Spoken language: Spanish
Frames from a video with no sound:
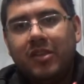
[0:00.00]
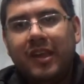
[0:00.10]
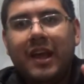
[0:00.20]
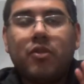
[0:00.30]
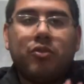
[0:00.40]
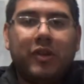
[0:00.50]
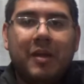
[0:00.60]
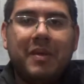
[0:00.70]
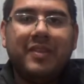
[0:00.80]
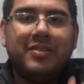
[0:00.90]
llega
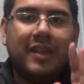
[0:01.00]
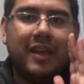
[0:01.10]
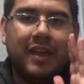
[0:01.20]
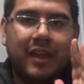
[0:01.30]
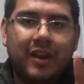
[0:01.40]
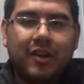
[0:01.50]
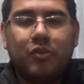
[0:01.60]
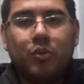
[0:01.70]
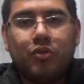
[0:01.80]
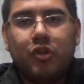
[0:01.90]
solamente en
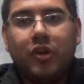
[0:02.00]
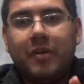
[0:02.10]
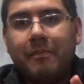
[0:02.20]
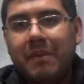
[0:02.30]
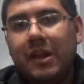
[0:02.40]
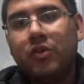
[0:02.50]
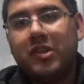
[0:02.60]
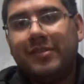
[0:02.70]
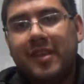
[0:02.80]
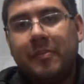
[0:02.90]
resolución
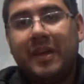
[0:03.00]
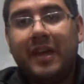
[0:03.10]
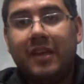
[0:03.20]
1080p,